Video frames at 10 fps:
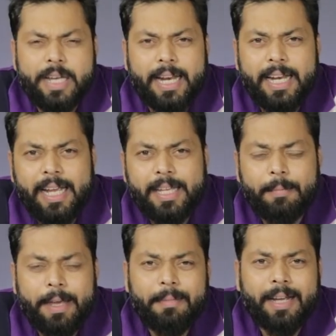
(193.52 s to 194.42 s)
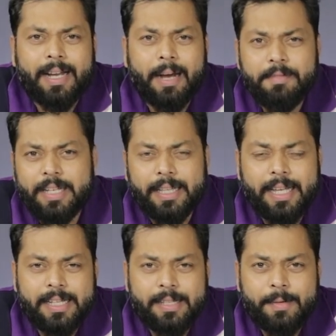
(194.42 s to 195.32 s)
जानना है कि भाई मैं कब
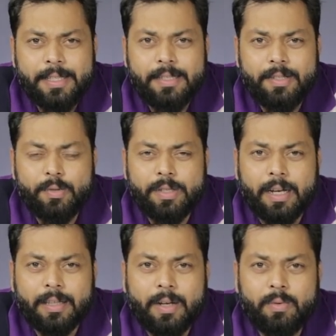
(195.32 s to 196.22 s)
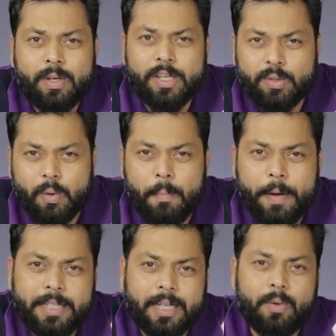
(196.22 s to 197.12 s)
ज़्यादा एस यूज़ करता हूँ किसको
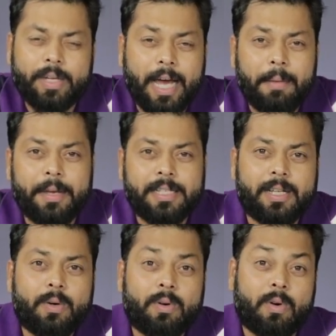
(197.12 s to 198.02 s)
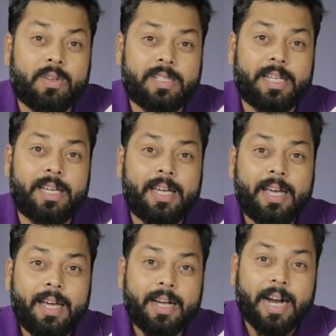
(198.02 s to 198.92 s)
भेजता हूँ क्या भेजता हूँ कौन से
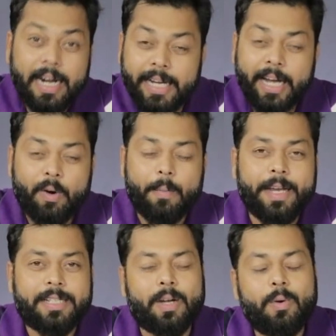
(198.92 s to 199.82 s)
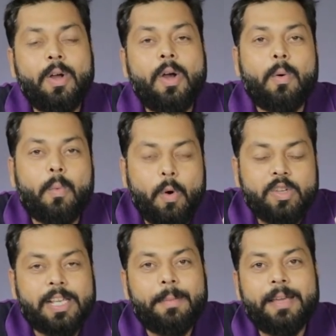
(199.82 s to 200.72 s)
घंटे को भेजता हूँ वो
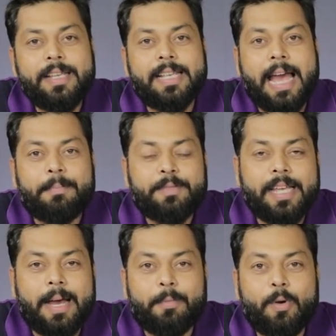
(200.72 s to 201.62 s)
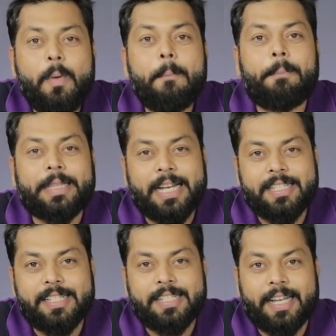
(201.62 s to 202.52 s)
सब इस ऐप से आपको पता
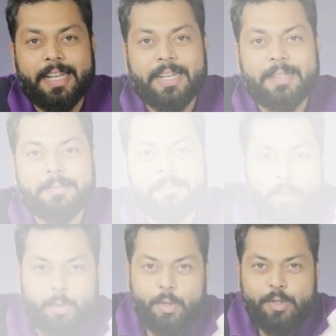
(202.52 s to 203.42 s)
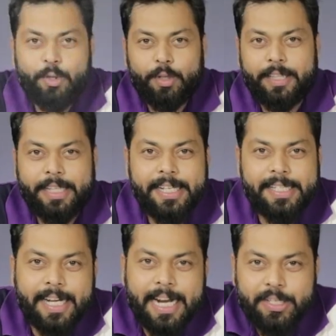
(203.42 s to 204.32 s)
चल जाएगा दोस्तों
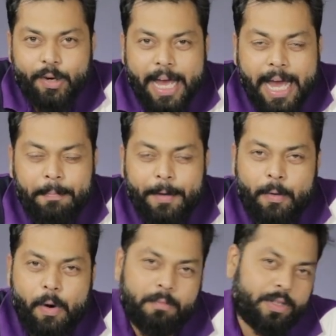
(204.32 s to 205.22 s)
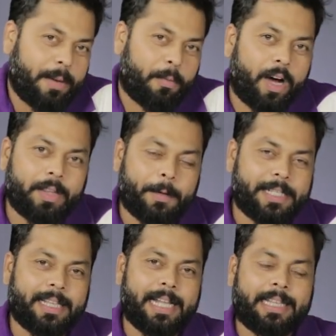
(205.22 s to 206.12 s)
तीसरा जो ऐप है वो मुझे बहुत
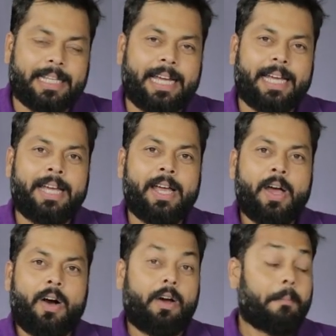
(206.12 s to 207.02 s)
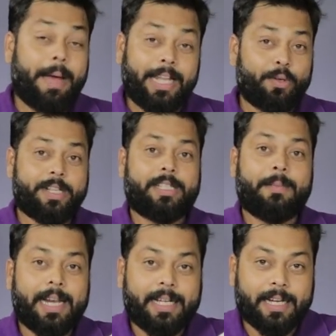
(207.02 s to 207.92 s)
पसंद आता है और मैं तो
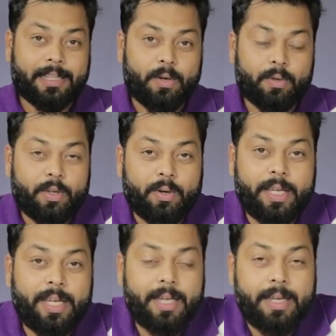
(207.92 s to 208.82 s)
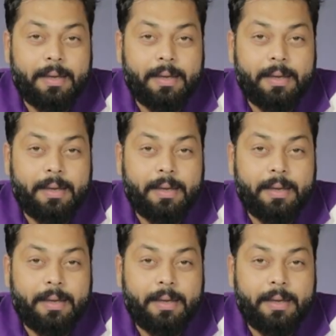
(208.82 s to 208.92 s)
इस्तेमाल करता हूँ क्योंकि